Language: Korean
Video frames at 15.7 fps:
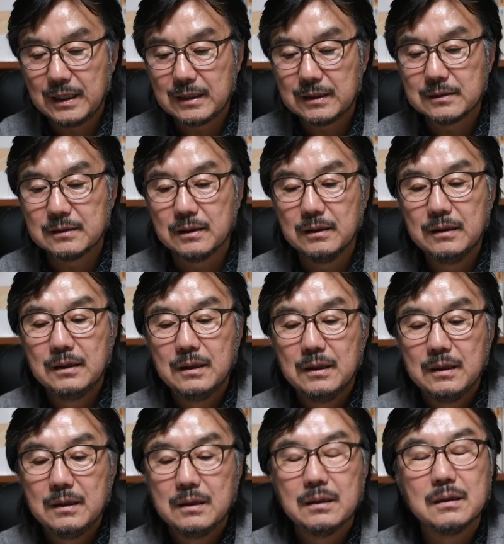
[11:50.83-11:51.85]
그래서
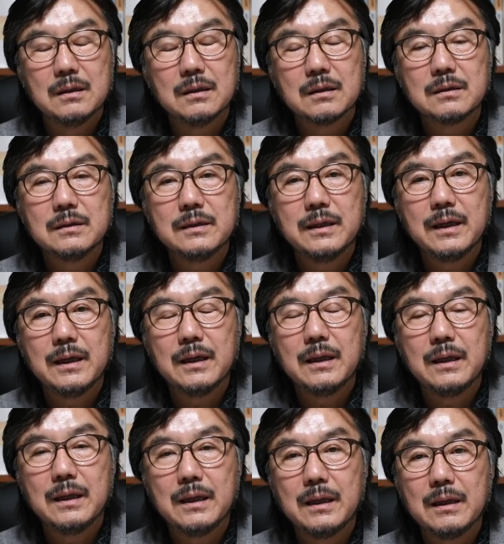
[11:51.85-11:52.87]

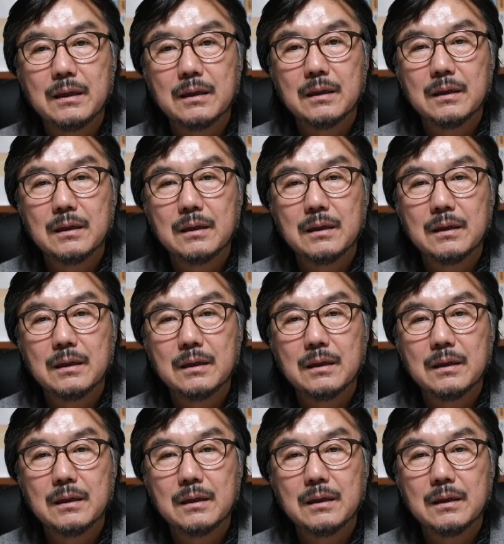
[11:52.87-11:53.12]
거기에